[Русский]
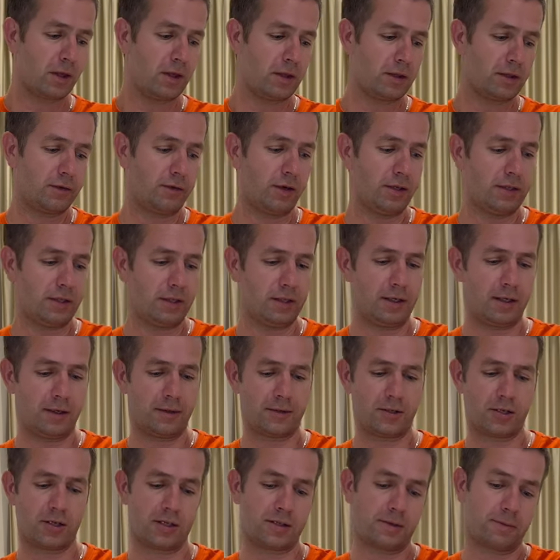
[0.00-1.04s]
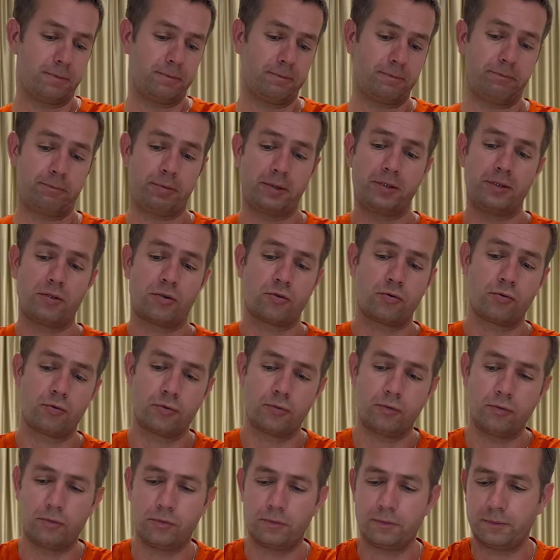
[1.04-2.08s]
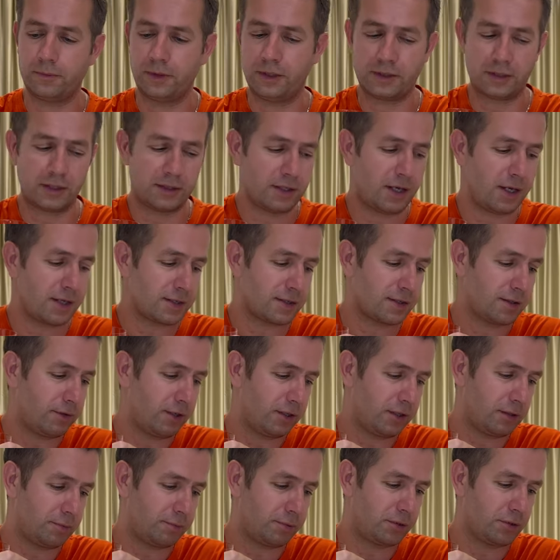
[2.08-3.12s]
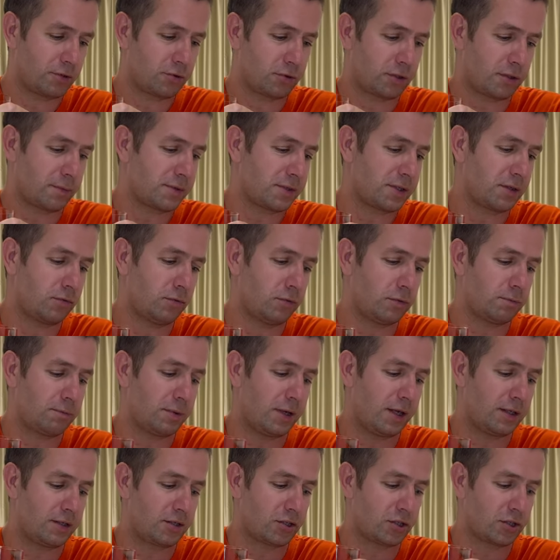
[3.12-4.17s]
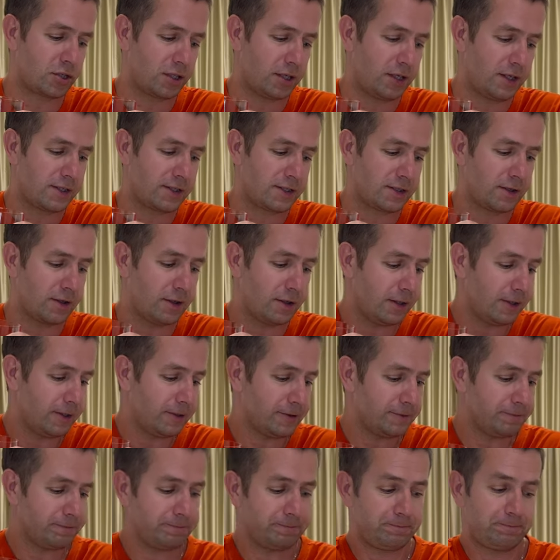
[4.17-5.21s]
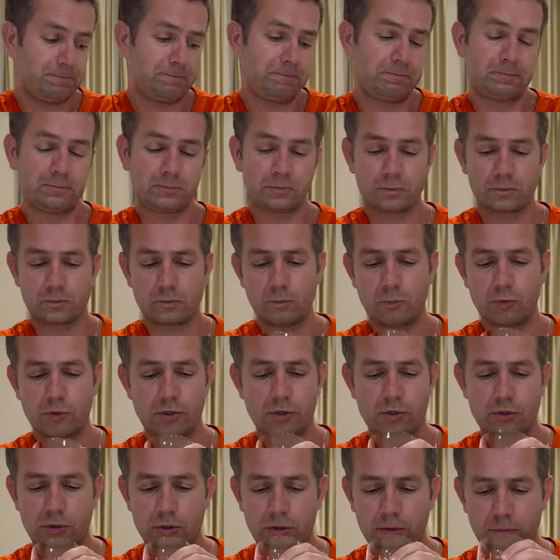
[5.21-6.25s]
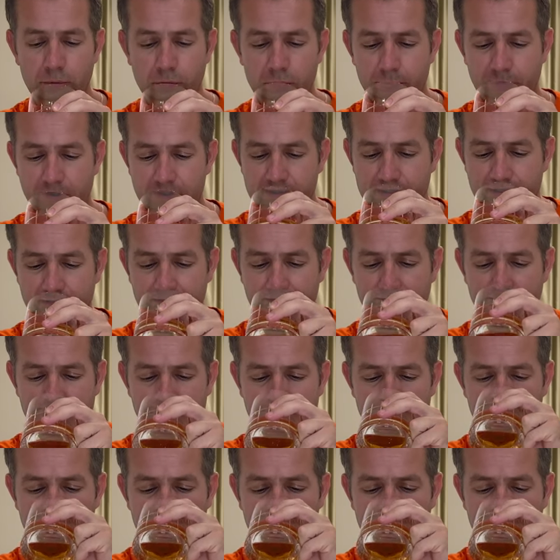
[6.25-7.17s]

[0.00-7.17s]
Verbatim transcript: Давайте я сейчас подержу, ну, это нас, давайте я подержу там секунд 5-6, может что-то будет происходить.